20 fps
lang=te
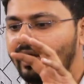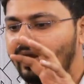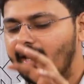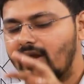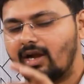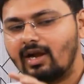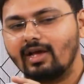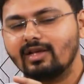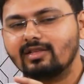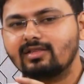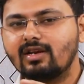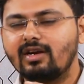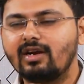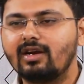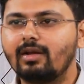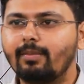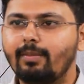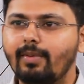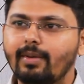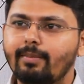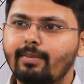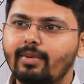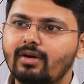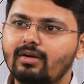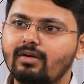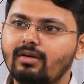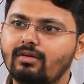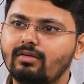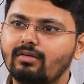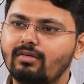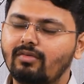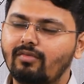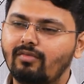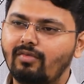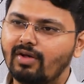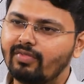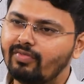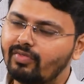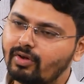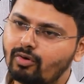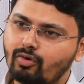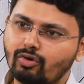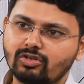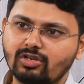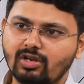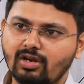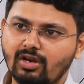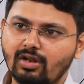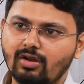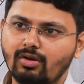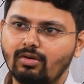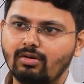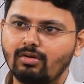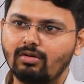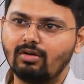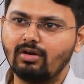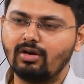ఎట్లా ఇస్తాడంటే పేపర్ వంద క్వశ్చన్లలో